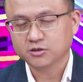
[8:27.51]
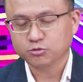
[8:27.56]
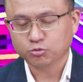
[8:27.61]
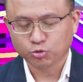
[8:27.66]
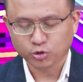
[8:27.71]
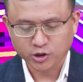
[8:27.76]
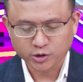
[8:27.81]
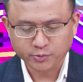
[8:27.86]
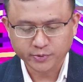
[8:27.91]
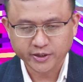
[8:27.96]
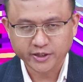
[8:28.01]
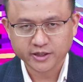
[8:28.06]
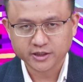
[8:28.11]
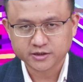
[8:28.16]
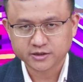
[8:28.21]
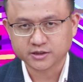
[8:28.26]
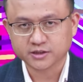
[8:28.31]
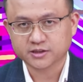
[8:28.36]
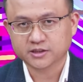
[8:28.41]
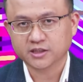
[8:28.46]
我认为
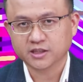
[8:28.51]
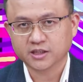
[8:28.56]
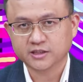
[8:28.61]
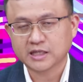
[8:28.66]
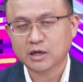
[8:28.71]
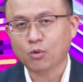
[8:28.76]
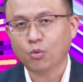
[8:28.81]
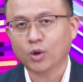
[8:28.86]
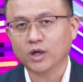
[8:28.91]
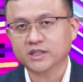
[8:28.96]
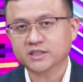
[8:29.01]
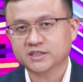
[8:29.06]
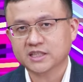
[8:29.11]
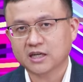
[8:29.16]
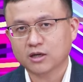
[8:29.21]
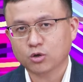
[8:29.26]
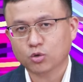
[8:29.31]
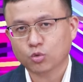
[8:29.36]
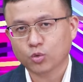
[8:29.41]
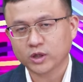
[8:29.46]
只适合在晚
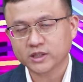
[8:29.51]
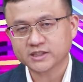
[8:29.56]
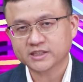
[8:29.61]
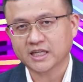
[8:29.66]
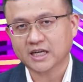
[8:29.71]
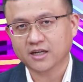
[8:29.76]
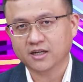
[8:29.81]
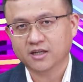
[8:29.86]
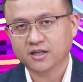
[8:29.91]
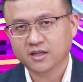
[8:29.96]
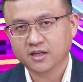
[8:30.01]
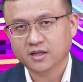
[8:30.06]
上观赏。